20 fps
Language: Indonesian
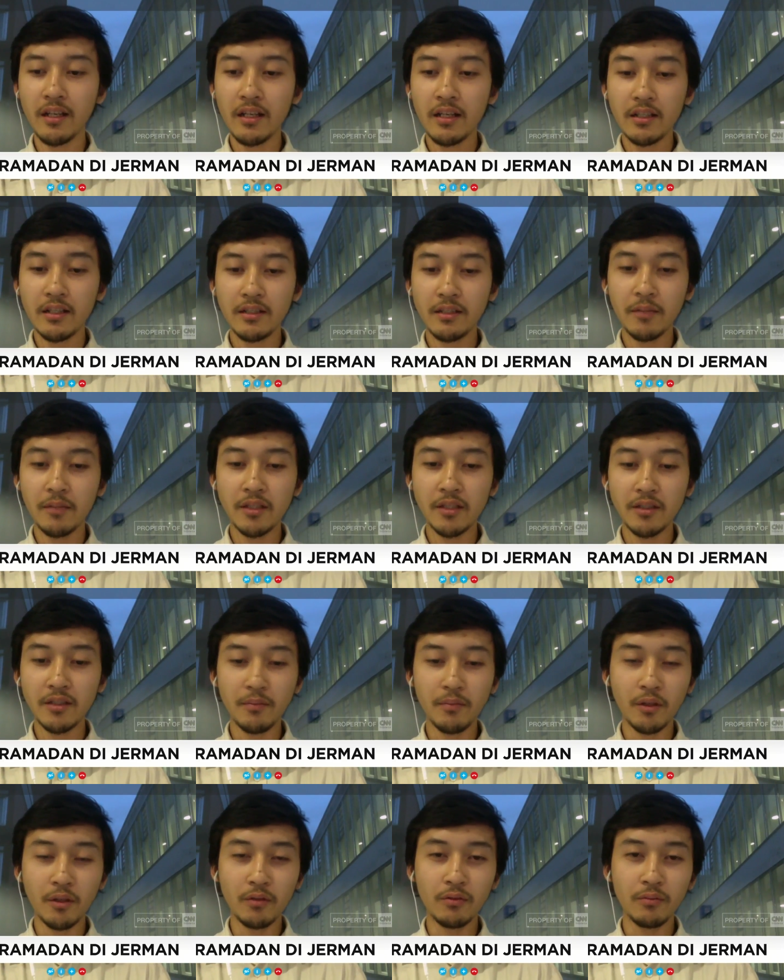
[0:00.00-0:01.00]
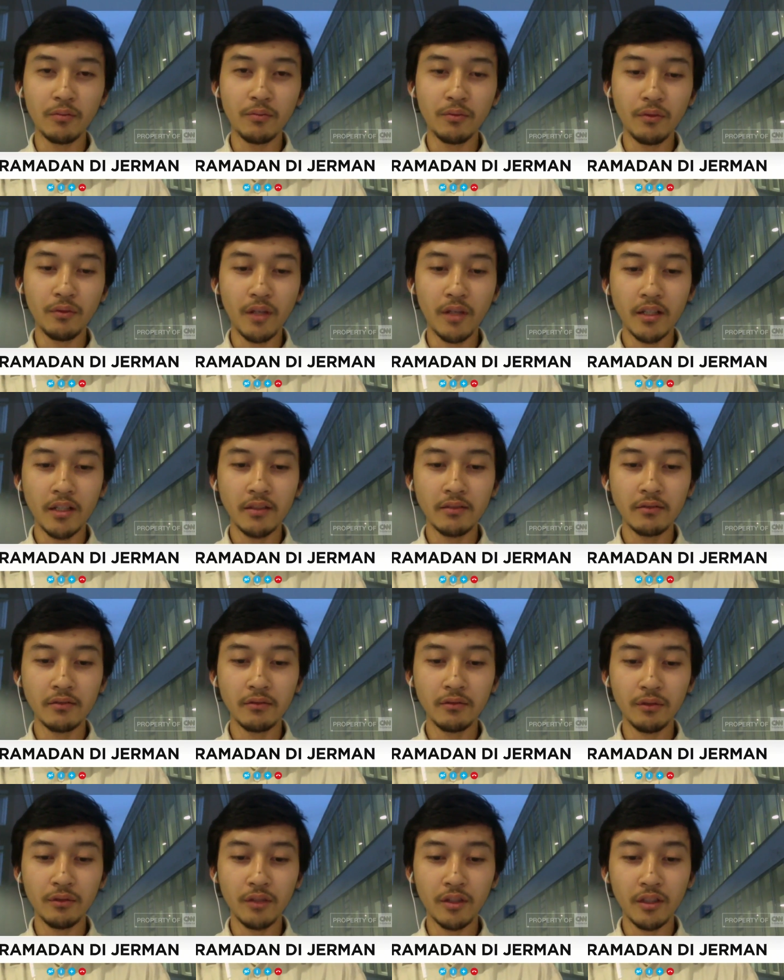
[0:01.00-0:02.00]
semacam perkumpulan
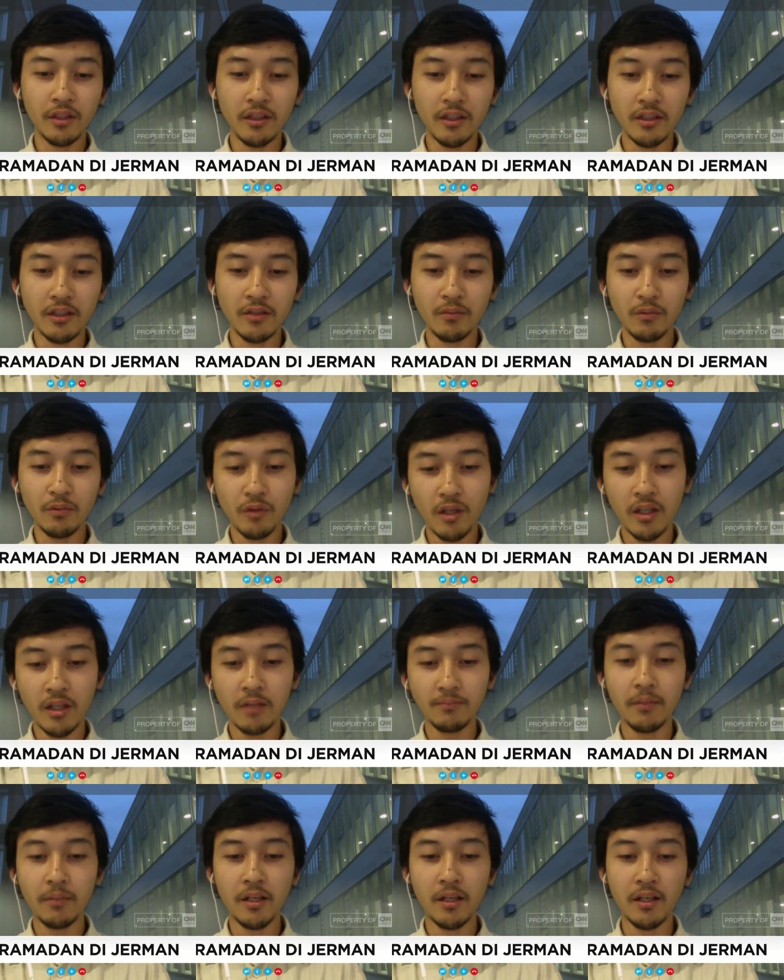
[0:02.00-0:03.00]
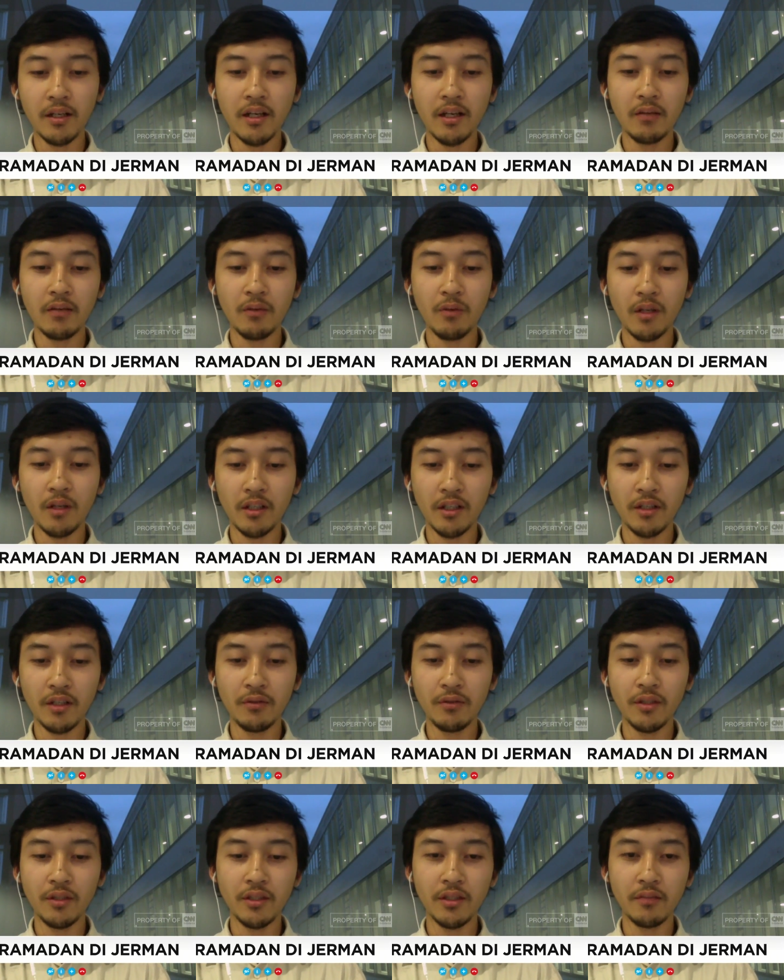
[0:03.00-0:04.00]
untuk kita semua para warga
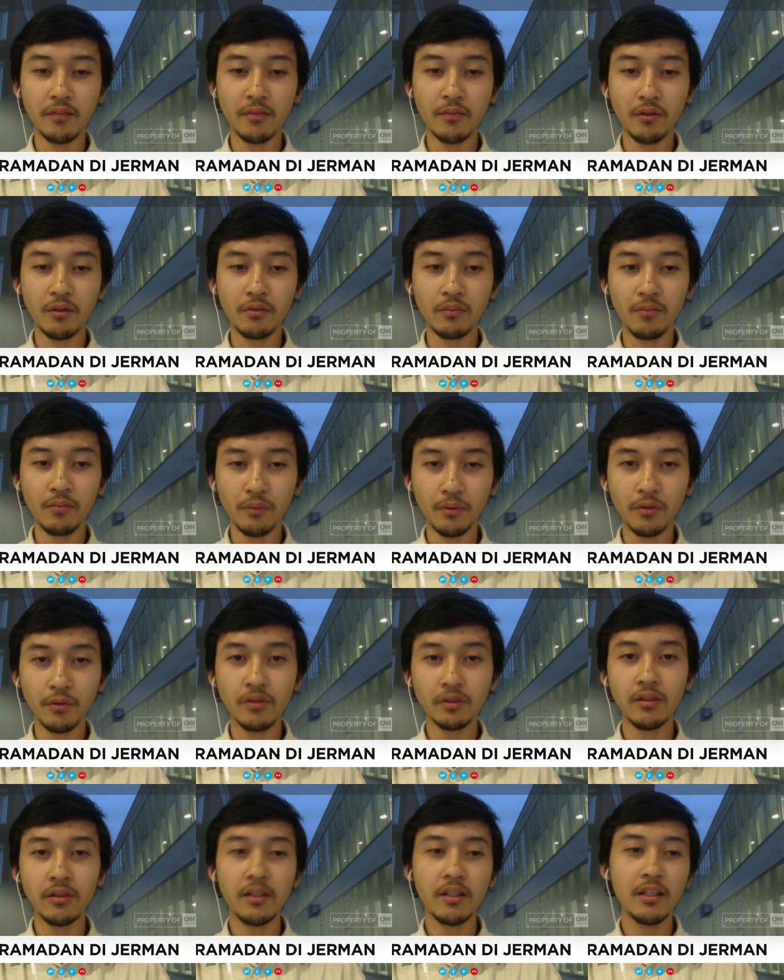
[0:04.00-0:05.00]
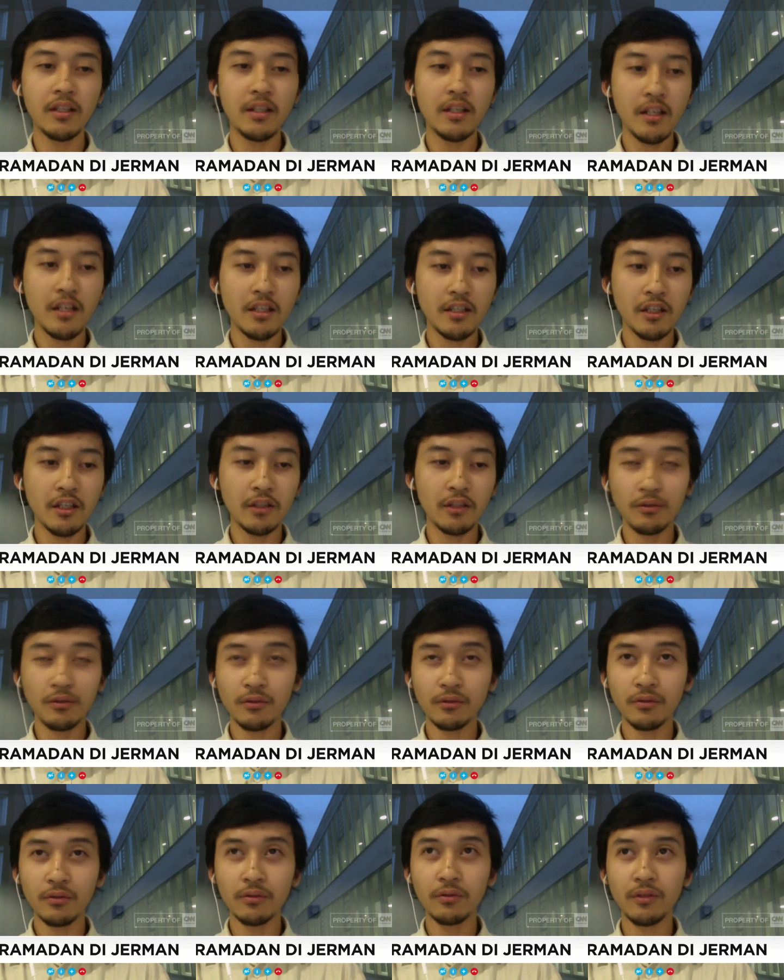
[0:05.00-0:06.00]
Indonesia berkumpul
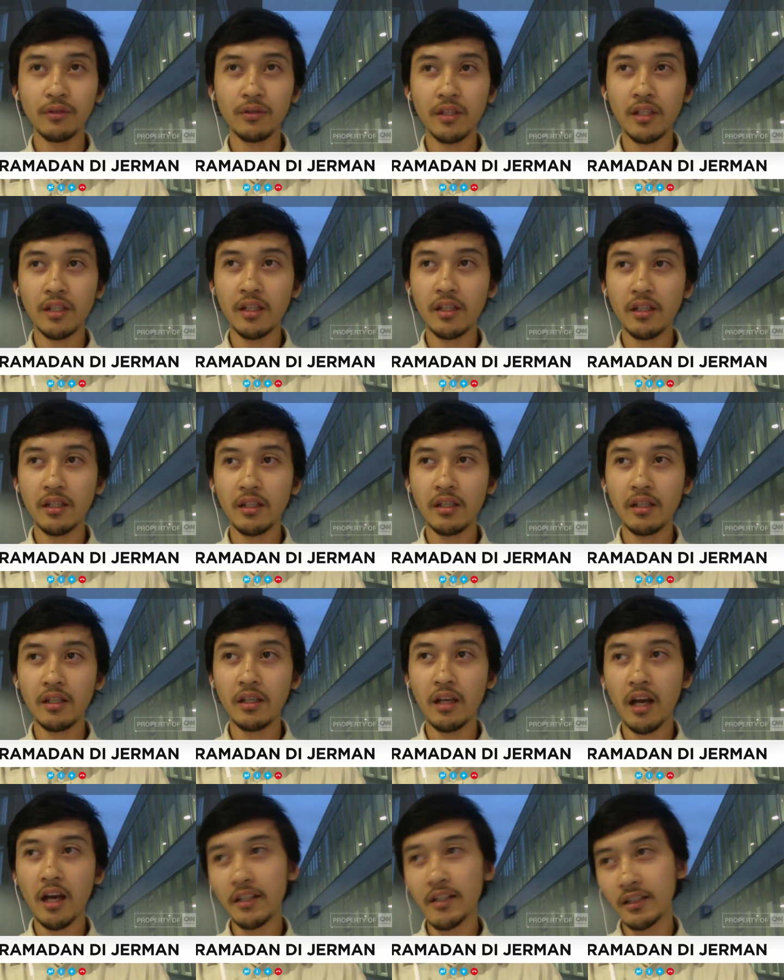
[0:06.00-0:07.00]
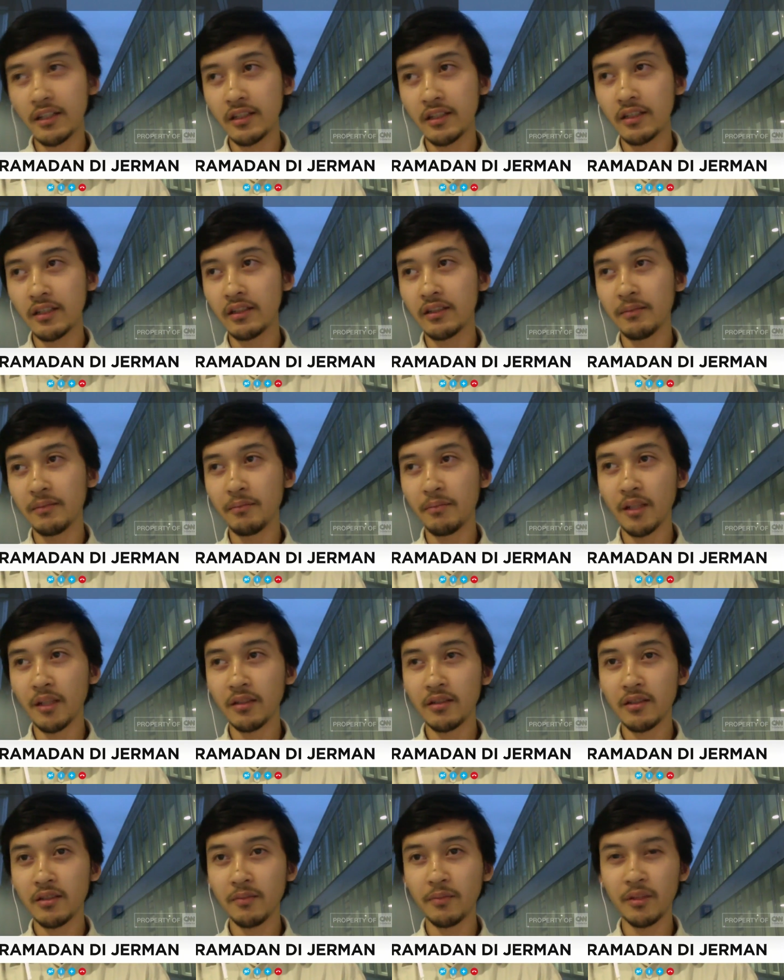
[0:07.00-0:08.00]
yaitu di ada di
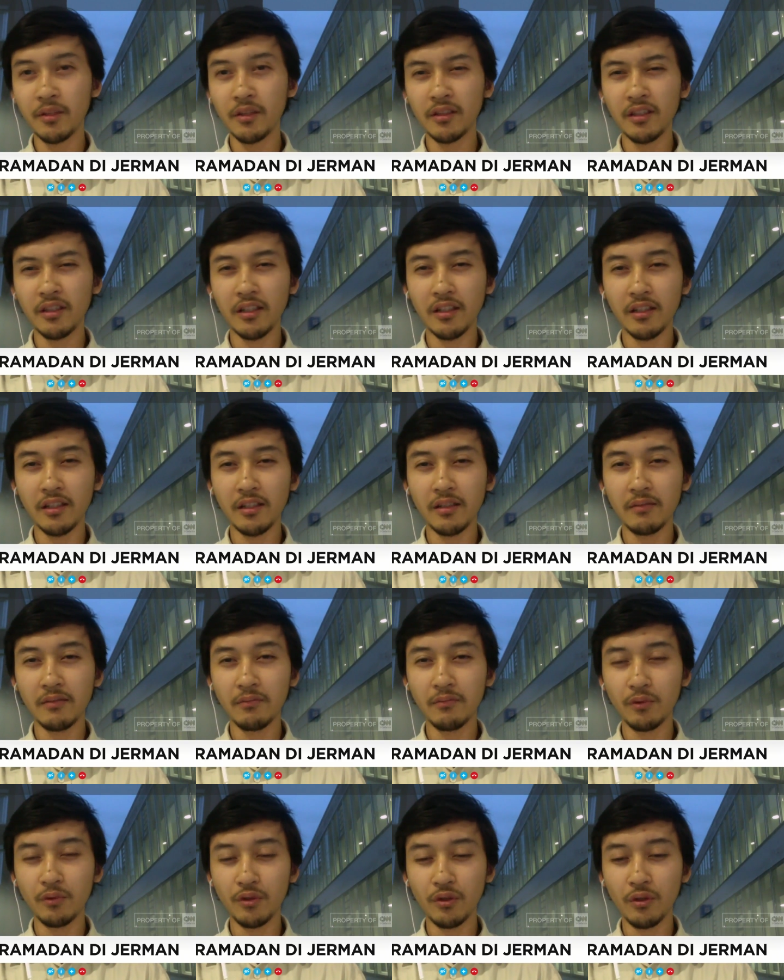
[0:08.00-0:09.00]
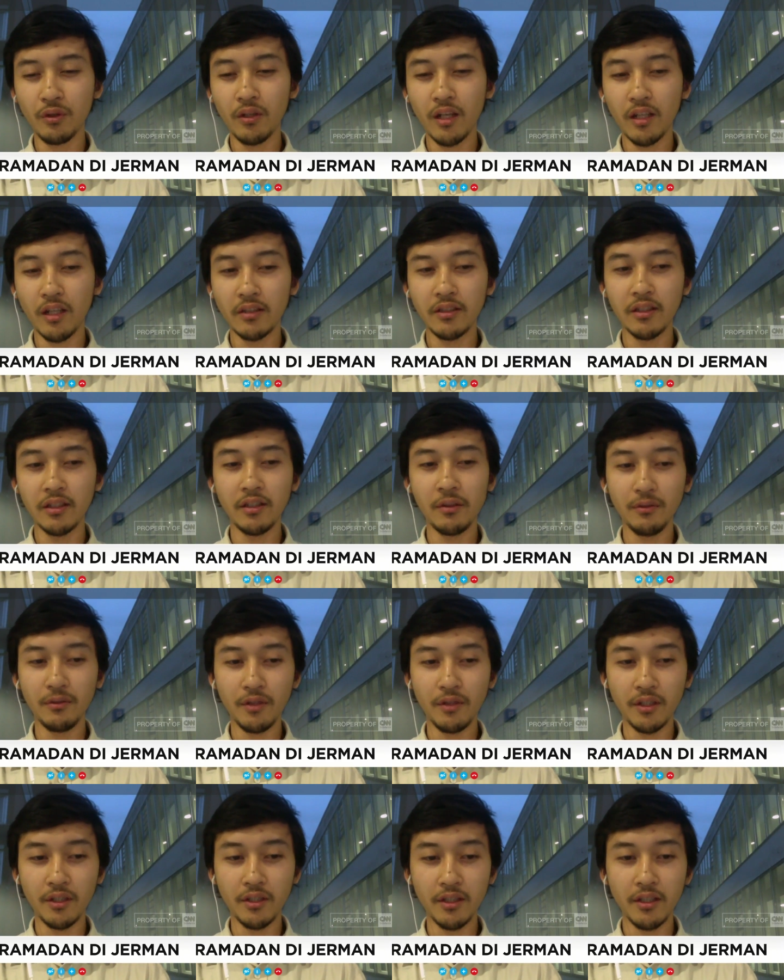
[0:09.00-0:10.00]
tempat seperti musolahnya
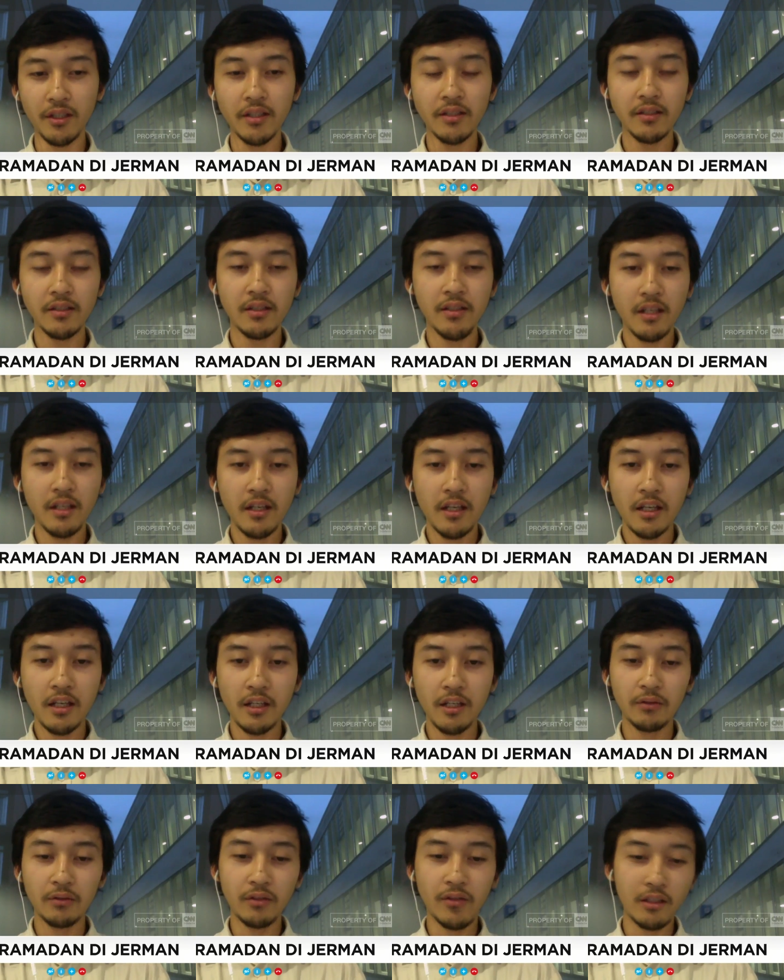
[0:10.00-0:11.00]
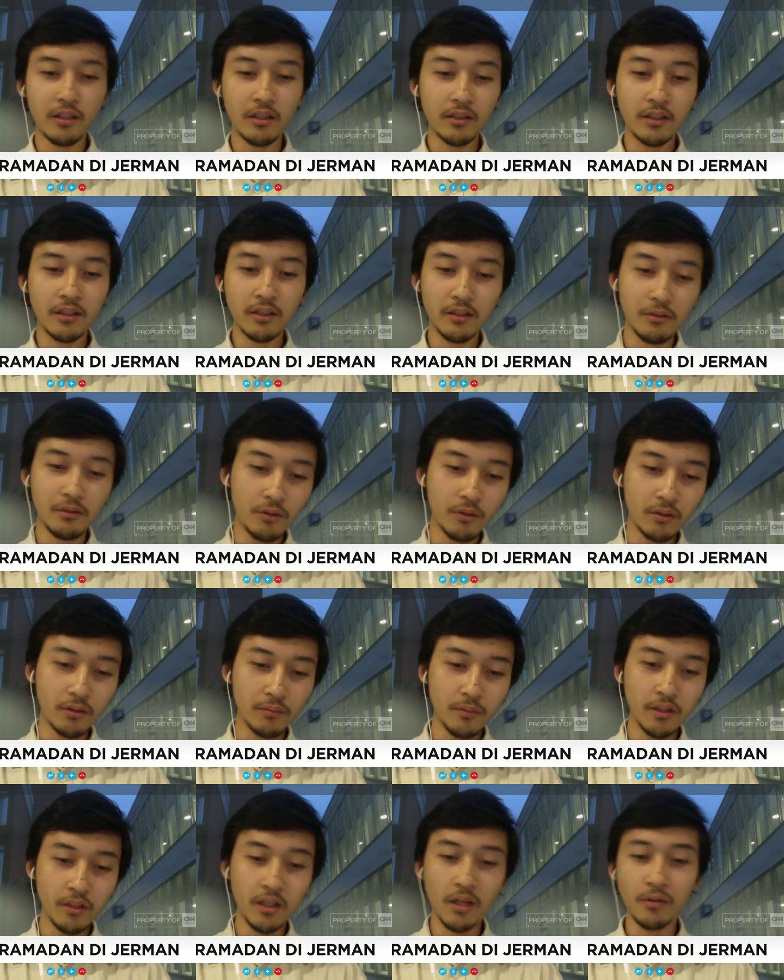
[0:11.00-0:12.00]
Indonesia itu terletak di
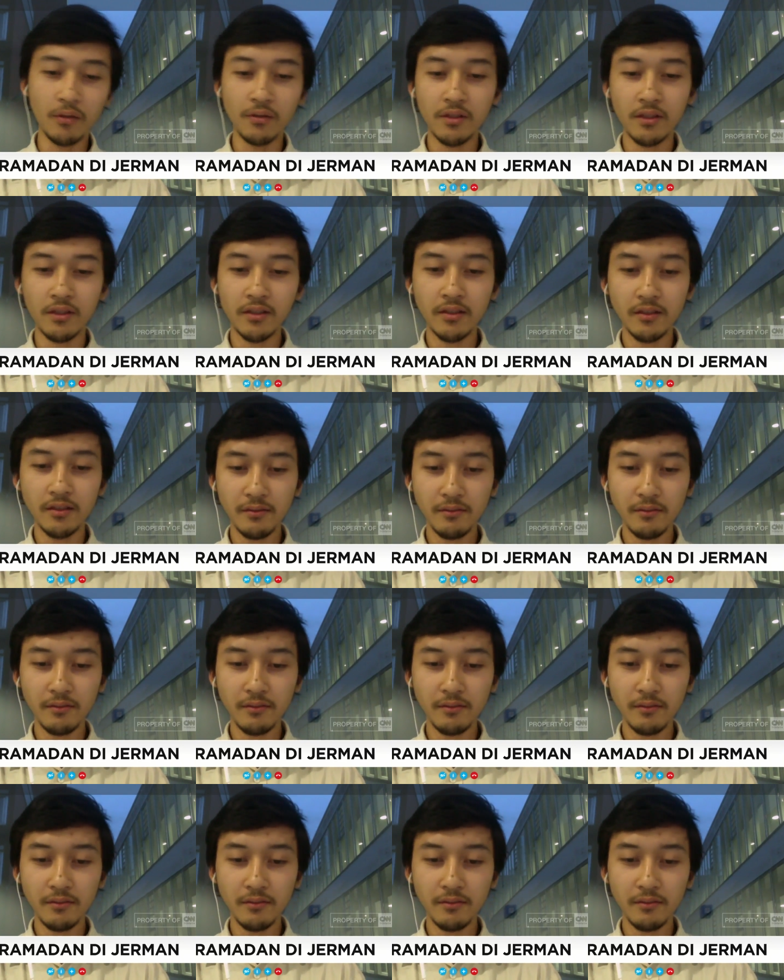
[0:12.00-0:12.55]
World Medhausen.